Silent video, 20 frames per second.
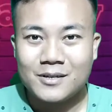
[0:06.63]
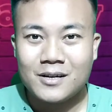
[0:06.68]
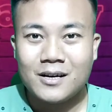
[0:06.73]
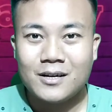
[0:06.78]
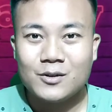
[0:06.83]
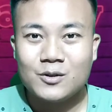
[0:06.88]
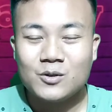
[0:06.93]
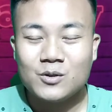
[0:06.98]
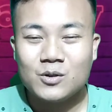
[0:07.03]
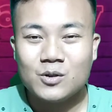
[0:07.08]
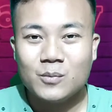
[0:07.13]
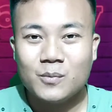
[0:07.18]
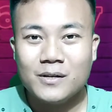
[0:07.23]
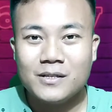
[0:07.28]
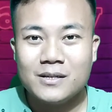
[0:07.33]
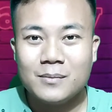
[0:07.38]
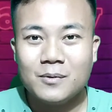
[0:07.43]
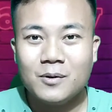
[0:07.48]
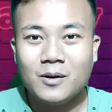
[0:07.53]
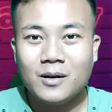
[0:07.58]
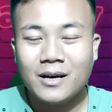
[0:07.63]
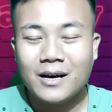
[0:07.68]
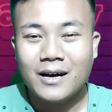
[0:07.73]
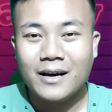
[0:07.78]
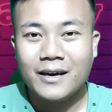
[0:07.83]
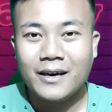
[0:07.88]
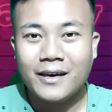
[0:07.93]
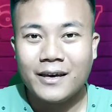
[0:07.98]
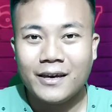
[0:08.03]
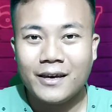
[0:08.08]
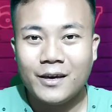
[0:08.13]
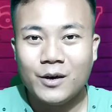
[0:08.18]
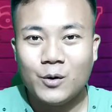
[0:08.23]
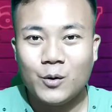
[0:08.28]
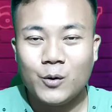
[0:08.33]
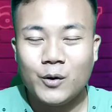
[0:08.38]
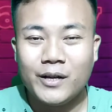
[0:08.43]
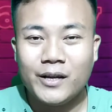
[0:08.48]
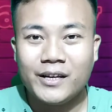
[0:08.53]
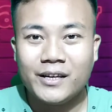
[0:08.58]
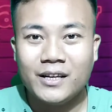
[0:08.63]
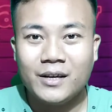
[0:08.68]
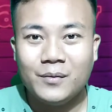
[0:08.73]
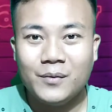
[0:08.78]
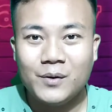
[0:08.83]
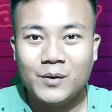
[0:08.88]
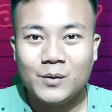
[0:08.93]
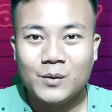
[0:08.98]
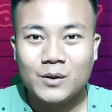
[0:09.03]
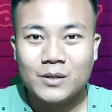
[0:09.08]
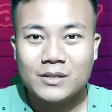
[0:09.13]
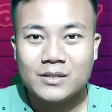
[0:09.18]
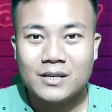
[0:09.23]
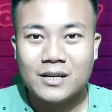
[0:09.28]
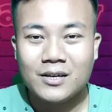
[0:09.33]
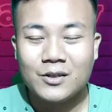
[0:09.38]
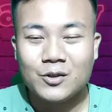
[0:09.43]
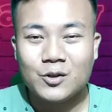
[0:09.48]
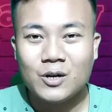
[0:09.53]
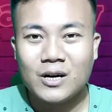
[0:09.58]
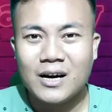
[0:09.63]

नमस्कार दोस्तों तो फिर से हम लोग आ गए हैं और एक नई वीडियो के साथ तो